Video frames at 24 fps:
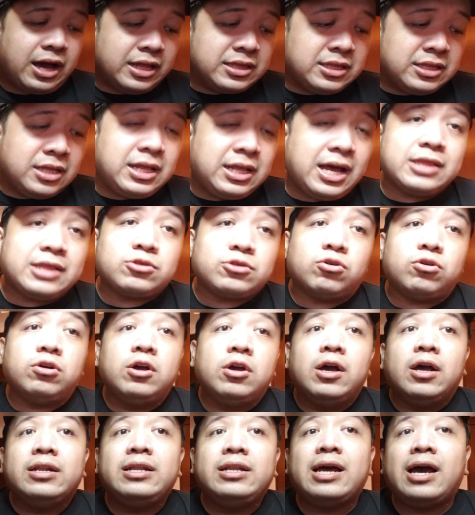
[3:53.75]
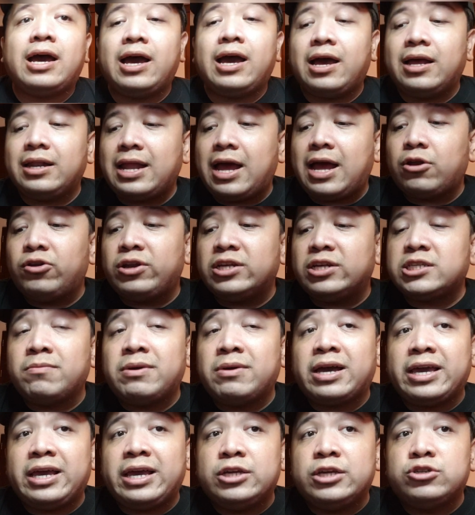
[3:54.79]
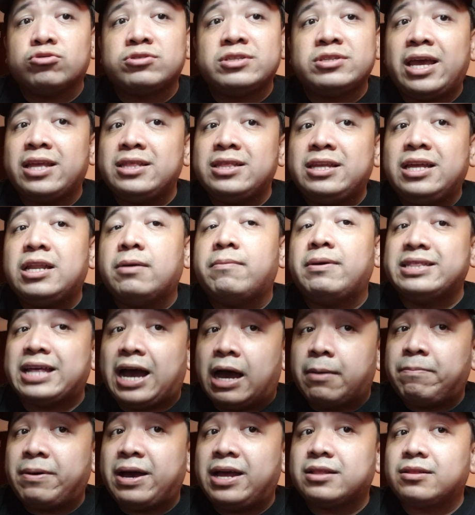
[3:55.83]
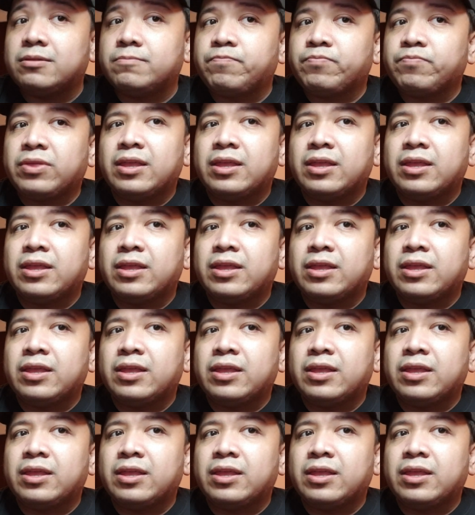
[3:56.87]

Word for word: kandidato na lalo na sa mga issues na hindi naman dapat